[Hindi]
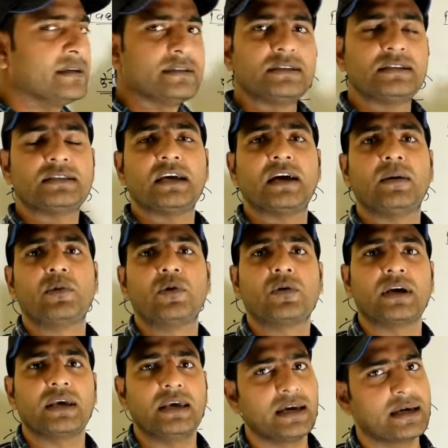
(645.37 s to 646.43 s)
जिसे हम
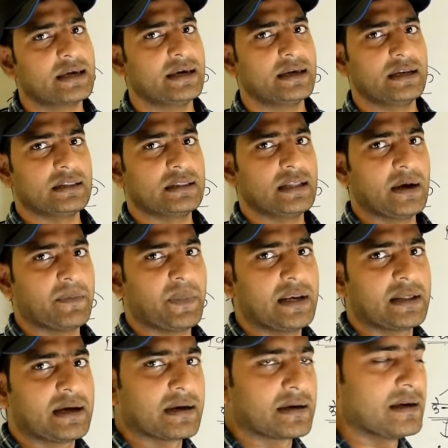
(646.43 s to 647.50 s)
लोग एकीकृत
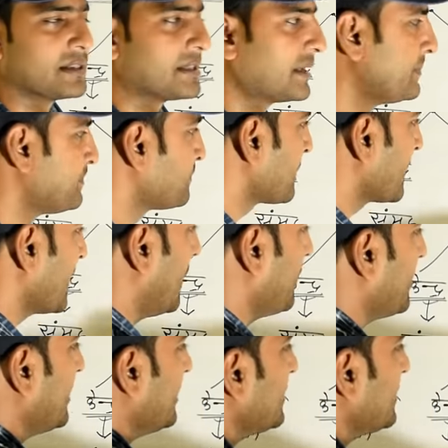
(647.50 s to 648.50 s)
न्यायपालिका कहते हैं अब